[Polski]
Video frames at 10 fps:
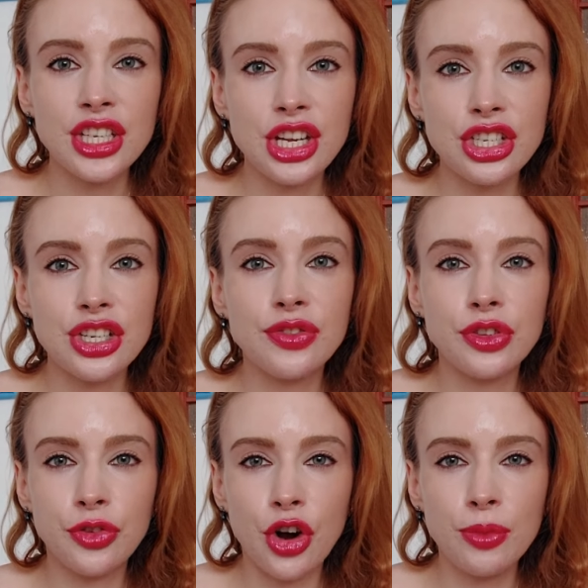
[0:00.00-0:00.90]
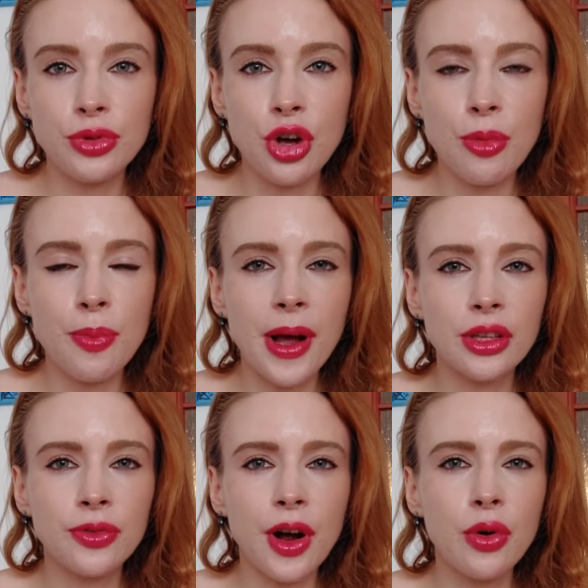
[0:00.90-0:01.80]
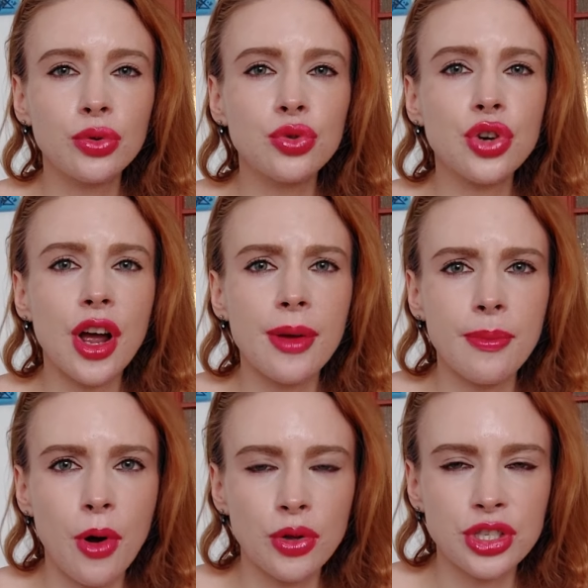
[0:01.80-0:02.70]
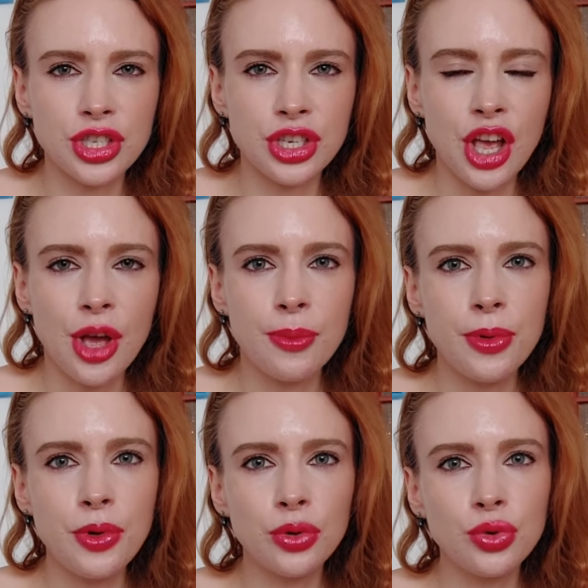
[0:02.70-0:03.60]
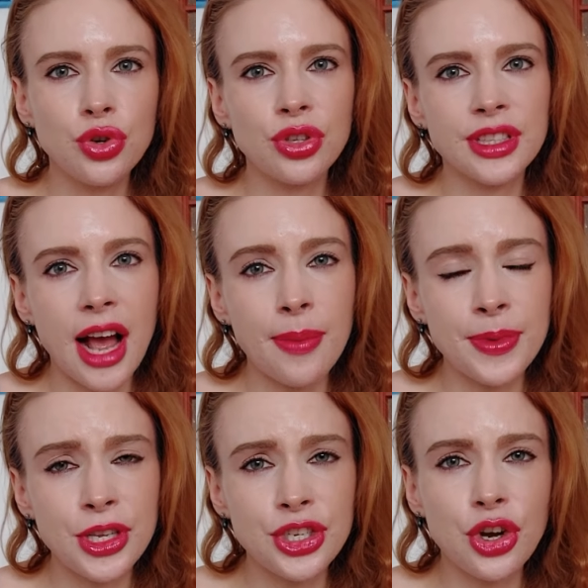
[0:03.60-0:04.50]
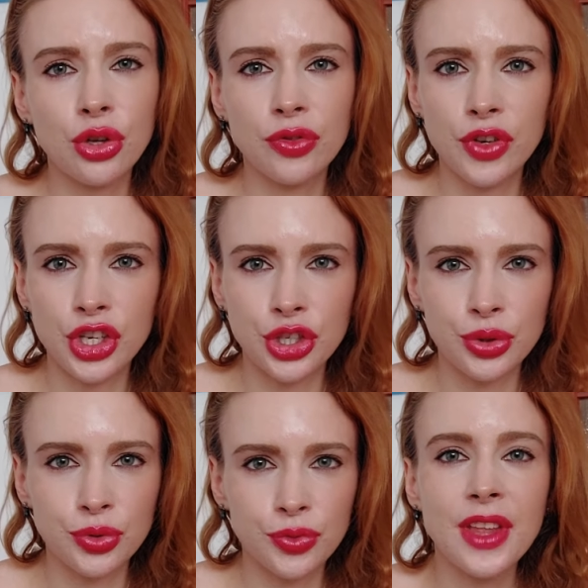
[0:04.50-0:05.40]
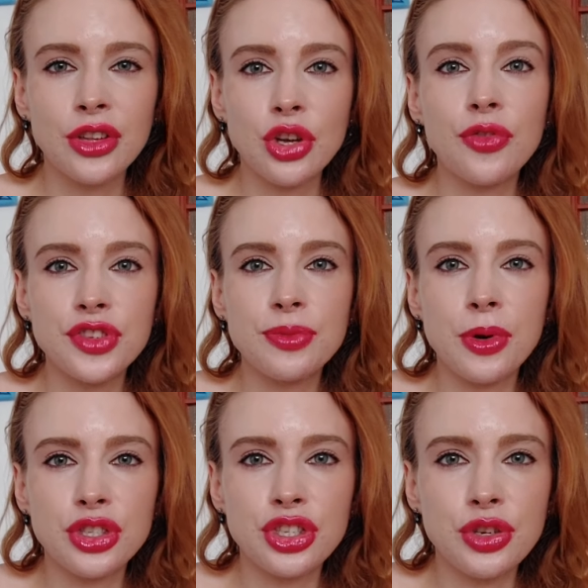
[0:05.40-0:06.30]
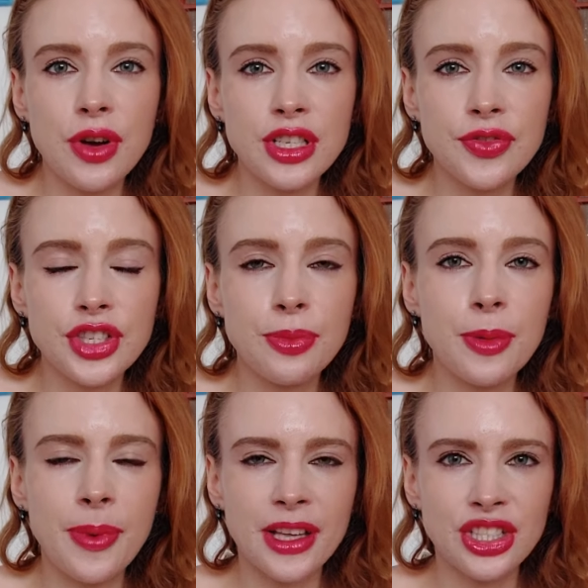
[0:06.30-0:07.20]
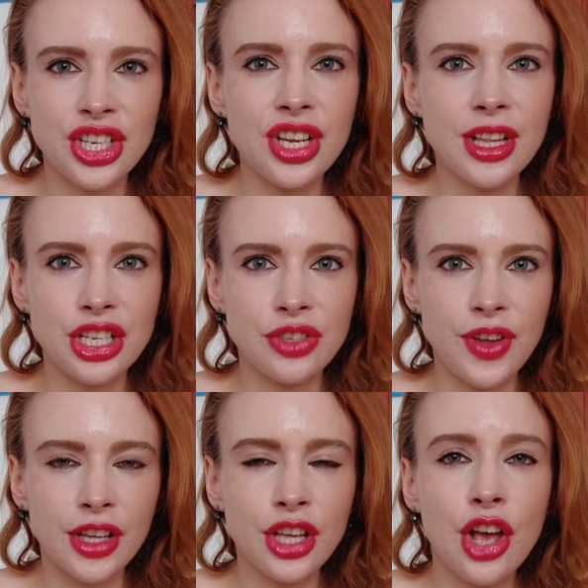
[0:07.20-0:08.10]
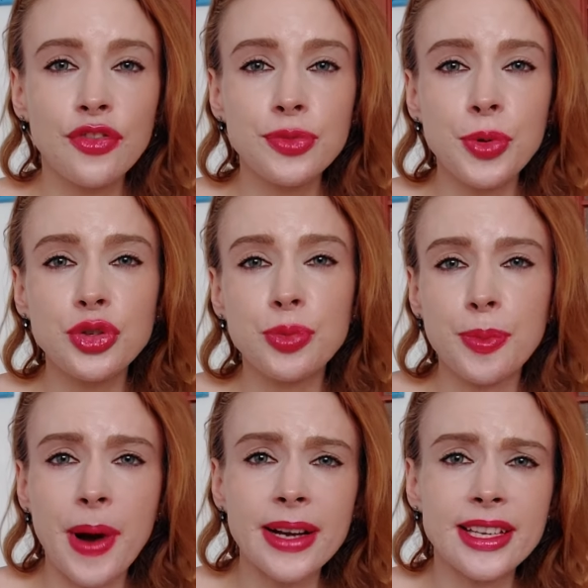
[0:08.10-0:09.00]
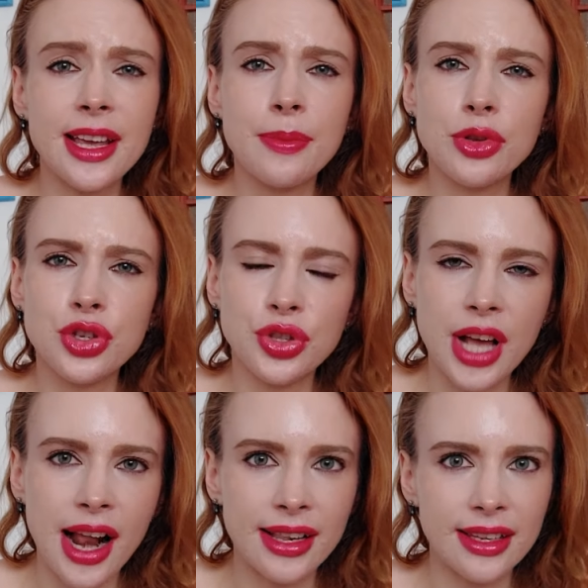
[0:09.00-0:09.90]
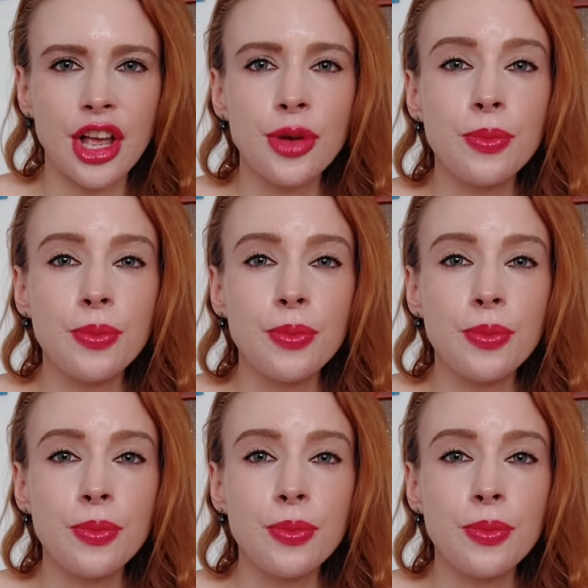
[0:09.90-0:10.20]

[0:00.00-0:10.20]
Jeśli w Twoim domu panowało dużo emocji, było dużo napięć i konfliktów, to wzmocniłeś w sobie patrzenie na świat w sposób bardziej emocjonalny.